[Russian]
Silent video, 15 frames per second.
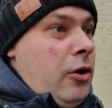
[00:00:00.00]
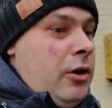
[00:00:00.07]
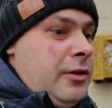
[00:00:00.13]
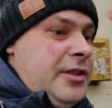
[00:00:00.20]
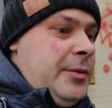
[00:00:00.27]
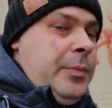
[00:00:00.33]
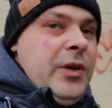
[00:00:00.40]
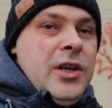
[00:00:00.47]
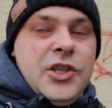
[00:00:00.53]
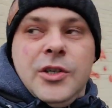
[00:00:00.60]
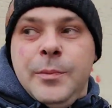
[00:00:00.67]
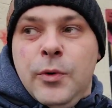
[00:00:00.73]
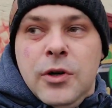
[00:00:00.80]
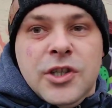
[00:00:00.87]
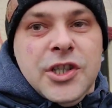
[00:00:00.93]
Но теперь
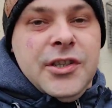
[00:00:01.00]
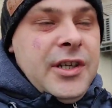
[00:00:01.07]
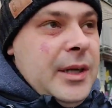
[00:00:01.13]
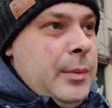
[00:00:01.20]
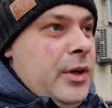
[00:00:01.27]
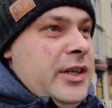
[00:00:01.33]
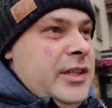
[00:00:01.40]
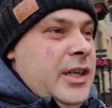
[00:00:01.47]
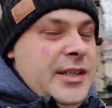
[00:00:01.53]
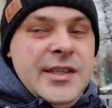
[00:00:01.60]
же Польша требует